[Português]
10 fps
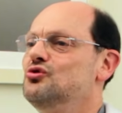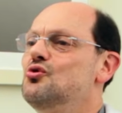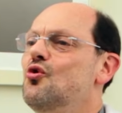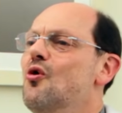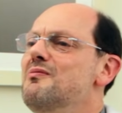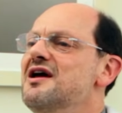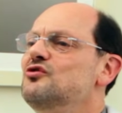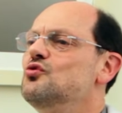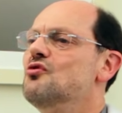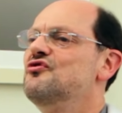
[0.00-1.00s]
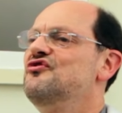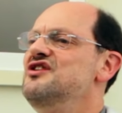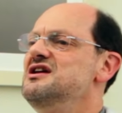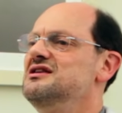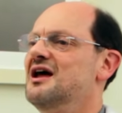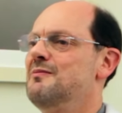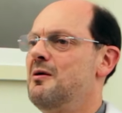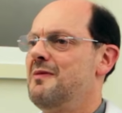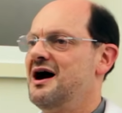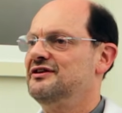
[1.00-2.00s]
do começo ao fim da
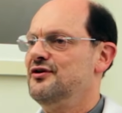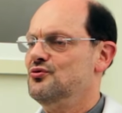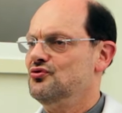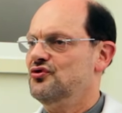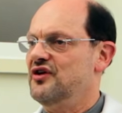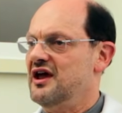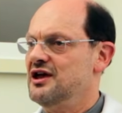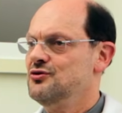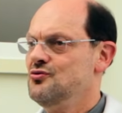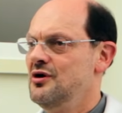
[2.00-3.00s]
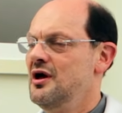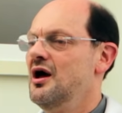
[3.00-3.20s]
mamada no seio.